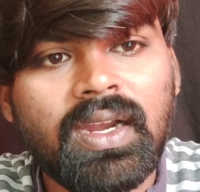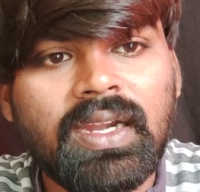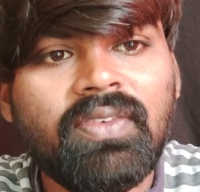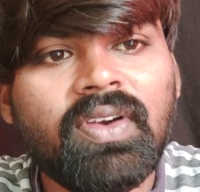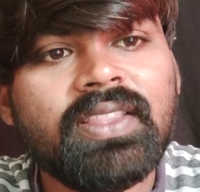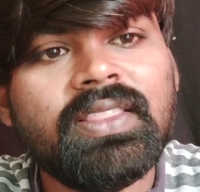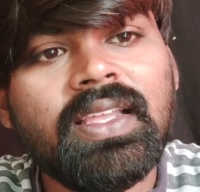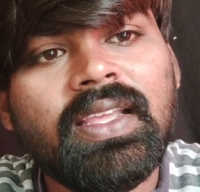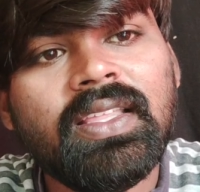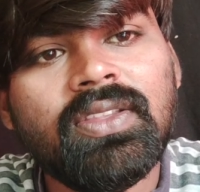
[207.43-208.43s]
అంటే వాడికి
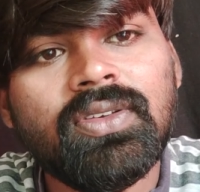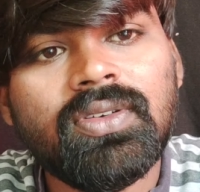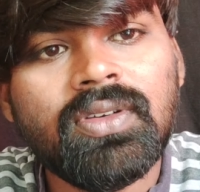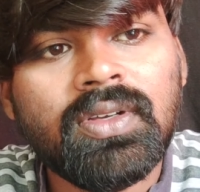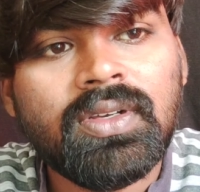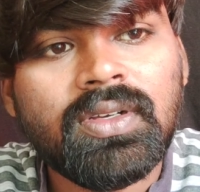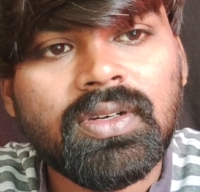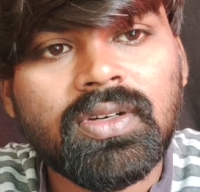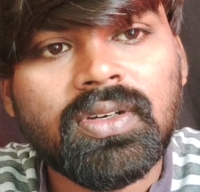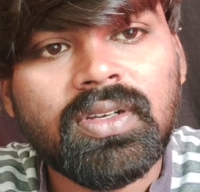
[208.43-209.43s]
తెలియదు
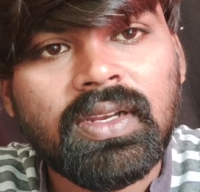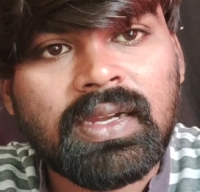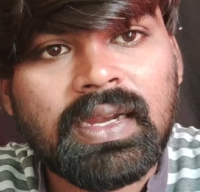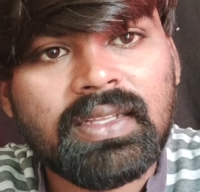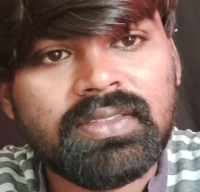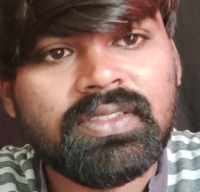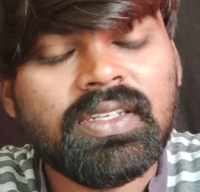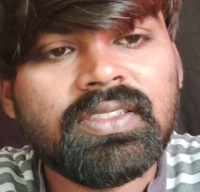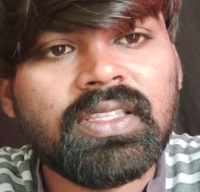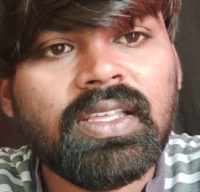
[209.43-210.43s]
ఇట్లా
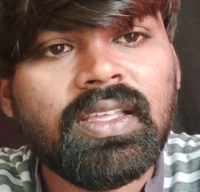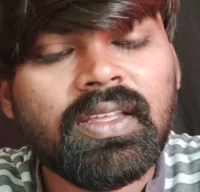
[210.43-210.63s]
చేస్తే